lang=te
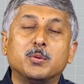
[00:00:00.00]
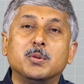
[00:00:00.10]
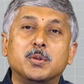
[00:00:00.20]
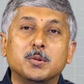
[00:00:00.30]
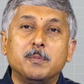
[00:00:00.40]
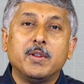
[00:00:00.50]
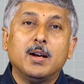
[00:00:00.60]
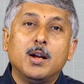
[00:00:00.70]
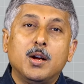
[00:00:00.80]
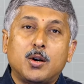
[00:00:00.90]
అనుకుంటూ
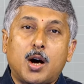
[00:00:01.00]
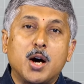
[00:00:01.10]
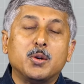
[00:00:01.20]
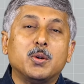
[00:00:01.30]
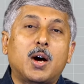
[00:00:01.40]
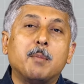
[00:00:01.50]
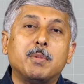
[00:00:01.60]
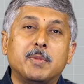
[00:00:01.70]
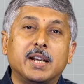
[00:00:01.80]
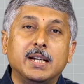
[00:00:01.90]
కారును
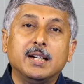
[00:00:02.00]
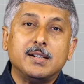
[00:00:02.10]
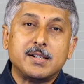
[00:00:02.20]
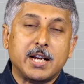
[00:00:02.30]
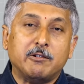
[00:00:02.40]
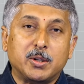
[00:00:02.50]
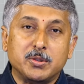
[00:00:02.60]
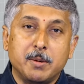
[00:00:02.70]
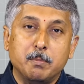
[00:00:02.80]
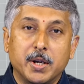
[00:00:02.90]
ఆపమని
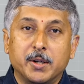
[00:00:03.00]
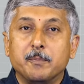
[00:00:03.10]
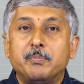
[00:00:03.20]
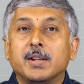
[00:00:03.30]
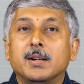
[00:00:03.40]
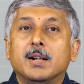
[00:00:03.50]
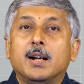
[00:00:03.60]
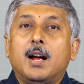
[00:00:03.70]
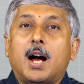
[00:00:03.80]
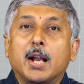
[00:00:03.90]
డ్రైవర్కు చెప్పాను
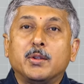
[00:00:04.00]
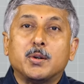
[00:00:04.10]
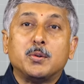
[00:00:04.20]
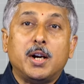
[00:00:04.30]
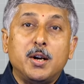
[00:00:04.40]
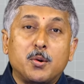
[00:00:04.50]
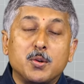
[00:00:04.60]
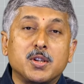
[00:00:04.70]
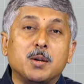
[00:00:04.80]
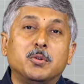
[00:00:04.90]
అంతకు రెండు
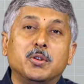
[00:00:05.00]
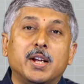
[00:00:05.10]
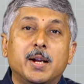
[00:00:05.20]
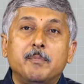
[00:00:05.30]
రోజుల ముందే